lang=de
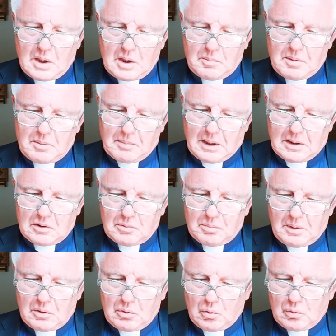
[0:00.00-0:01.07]
Ich bin
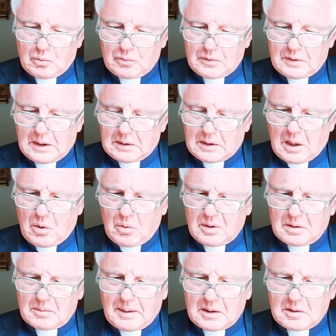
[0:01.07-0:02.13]
manchmal oft sehr
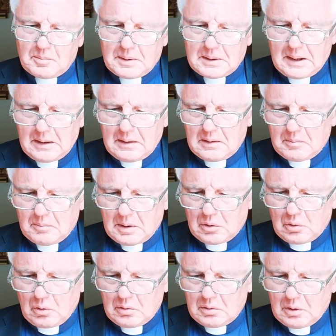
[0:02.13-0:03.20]
traurig, weil ich mir denke, man
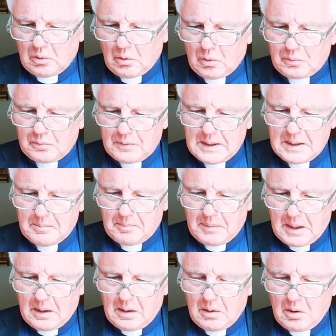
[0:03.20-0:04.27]
könnte noch viel
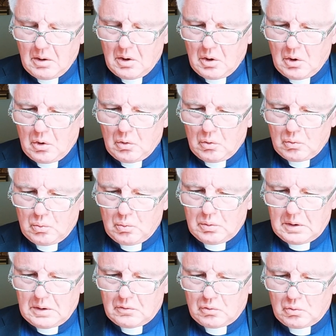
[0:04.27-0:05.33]
mehr
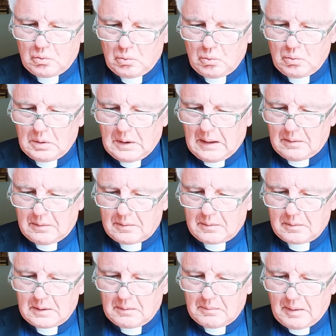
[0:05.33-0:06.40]
Gutes tun
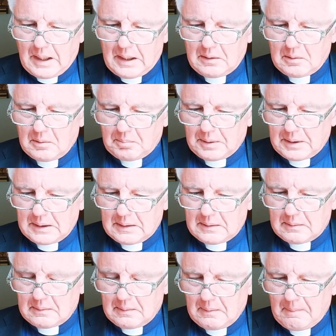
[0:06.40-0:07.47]
als geweihter
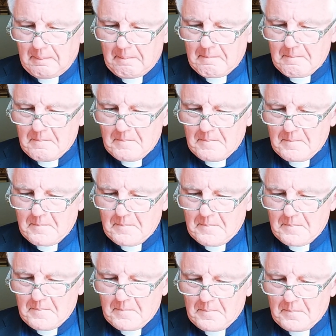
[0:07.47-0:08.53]
Priester,
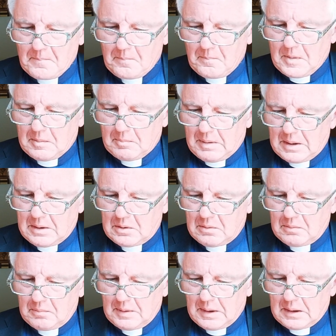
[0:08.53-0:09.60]
wenn
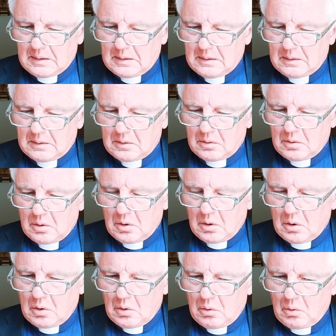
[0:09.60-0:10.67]
Menschen wirklich
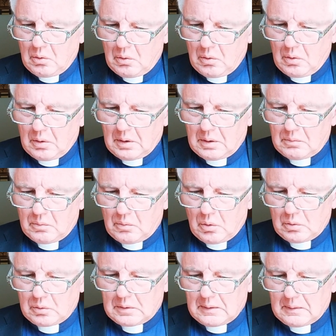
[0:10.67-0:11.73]
hören
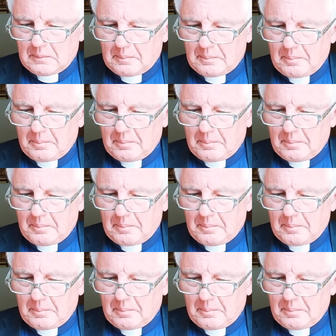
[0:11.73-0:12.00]
wollten.